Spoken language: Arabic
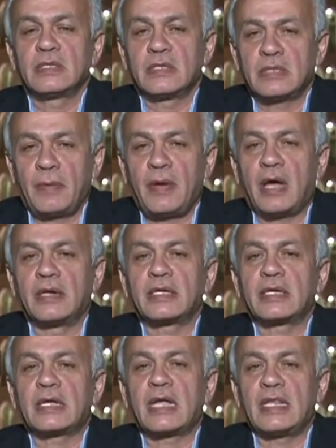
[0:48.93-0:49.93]
طبعا
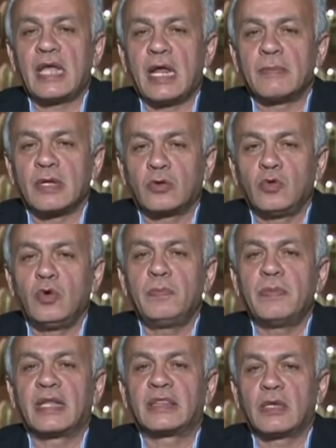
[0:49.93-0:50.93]
كان
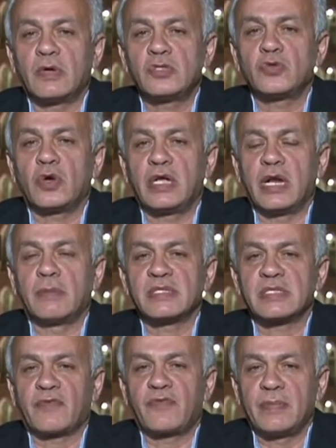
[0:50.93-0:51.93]
المطلوب التوجه إلى
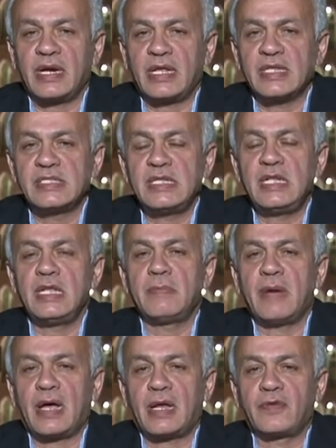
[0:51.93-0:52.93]
المصرف المركزي
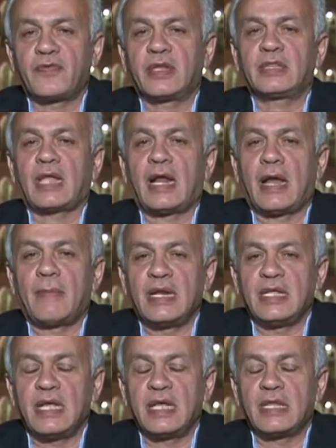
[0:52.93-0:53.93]
لمعرفة
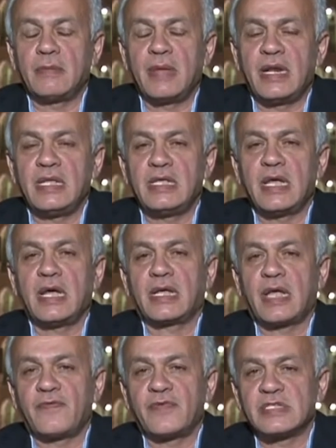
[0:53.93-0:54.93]
العمليات المالية
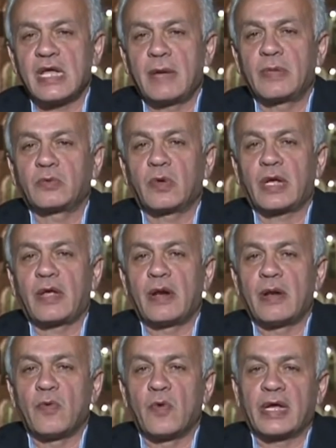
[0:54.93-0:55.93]
كيف ذهبت
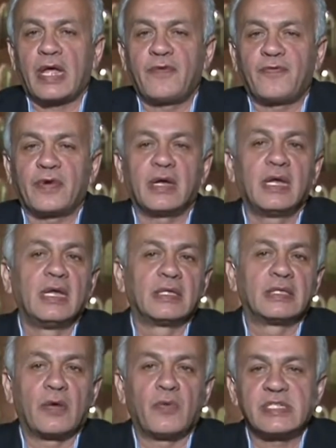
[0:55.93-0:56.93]
وكيف
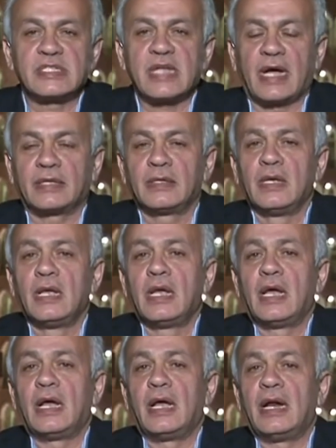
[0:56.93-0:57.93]
توزعت
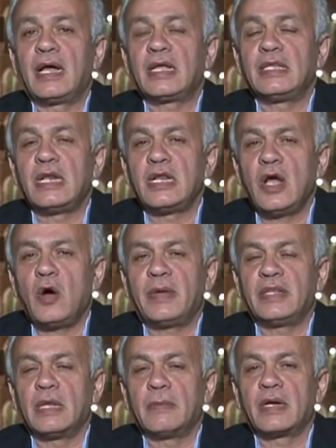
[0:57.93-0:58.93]
آه، لكن اليوم
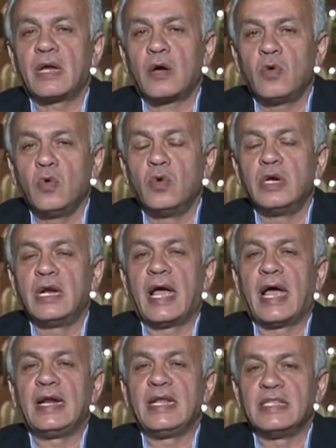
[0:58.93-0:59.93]
عندما نقول
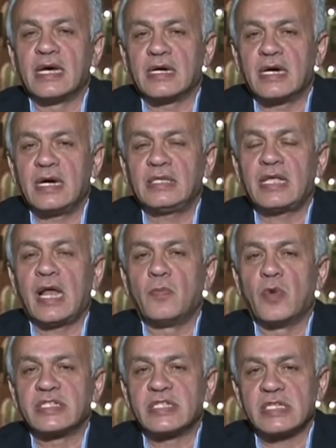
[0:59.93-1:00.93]
الإدارات
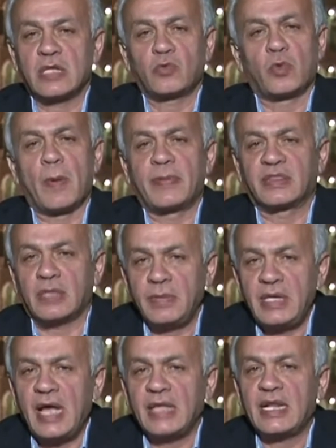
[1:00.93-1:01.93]
المؤسسات
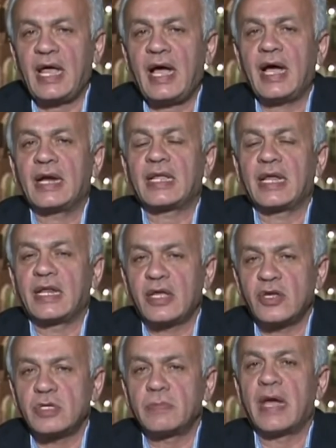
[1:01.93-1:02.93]
وبالطبيعة الحال كان
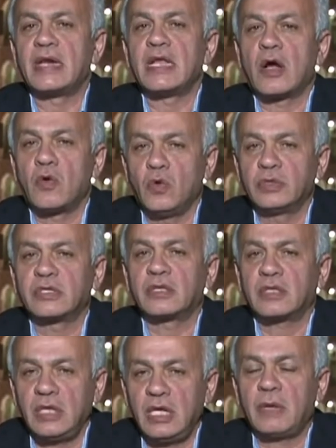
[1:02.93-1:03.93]
يجب أن يكون تدقيق